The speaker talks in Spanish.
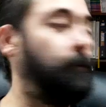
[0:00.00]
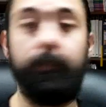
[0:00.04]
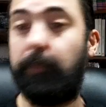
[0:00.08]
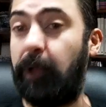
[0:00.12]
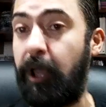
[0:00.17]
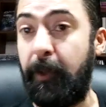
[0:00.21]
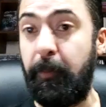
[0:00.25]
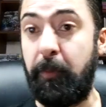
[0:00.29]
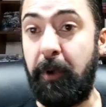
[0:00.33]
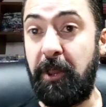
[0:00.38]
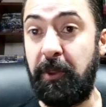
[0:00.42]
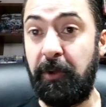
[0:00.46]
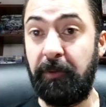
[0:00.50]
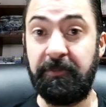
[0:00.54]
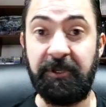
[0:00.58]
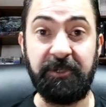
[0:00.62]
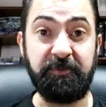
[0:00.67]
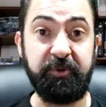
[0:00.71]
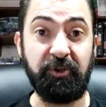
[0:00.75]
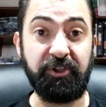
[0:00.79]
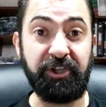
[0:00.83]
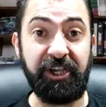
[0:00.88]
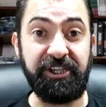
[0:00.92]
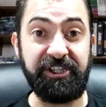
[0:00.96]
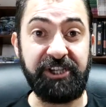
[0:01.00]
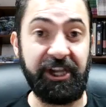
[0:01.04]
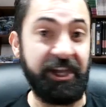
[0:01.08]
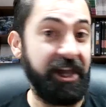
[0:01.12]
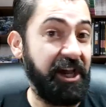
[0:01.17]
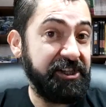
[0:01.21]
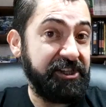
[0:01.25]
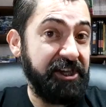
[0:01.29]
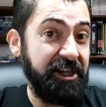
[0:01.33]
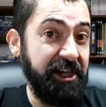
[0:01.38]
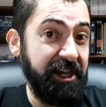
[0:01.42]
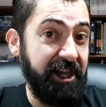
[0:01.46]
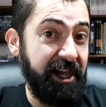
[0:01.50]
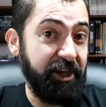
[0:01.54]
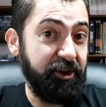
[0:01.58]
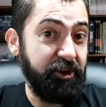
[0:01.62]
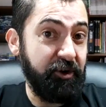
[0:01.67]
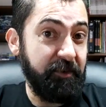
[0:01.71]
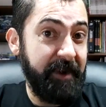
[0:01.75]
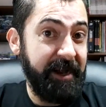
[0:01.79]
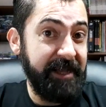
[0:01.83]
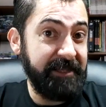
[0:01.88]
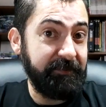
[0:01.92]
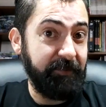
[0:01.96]
Eh, bueno, mi esposa dice que así, que
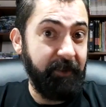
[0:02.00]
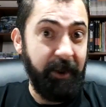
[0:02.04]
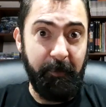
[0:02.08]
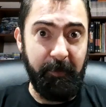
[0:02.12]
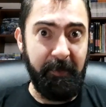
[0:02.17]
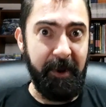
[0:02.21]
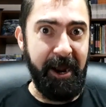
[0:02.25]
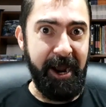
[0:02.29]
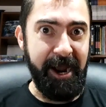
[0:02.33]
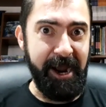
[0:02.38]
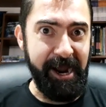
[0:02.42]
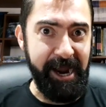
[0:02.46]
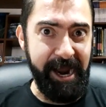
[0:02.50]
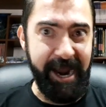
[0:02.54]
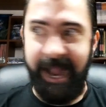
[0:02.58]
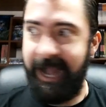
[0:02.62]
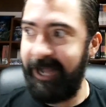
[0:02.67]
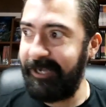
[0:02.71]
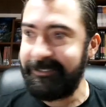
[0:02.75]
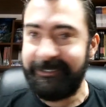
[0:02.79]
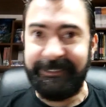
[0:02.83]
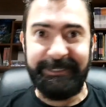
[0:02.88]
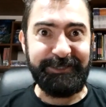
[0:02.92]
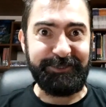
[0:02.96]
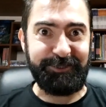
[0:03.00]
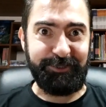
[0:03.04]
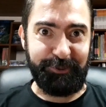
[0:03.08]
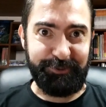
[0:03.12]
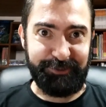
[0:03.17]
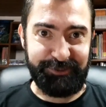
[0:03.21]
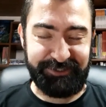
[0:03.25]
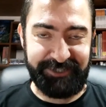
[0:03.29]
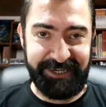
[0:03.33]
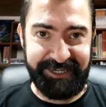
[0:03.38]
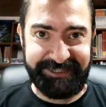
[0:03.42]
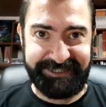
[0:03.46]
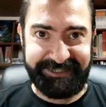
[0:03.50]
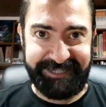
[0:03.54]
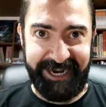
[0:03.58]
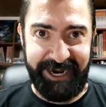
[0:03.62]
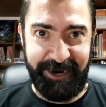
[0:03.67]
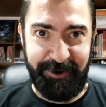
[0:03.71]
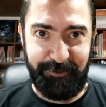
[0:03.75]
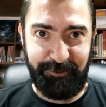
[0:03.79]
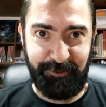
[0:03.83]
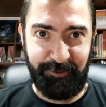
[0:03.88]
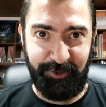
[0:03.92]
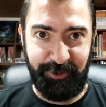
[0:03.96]
no más. Vea, cosas
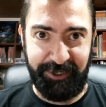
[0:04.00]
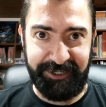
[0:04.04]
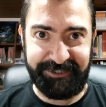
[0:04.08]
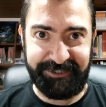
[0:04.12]
que uno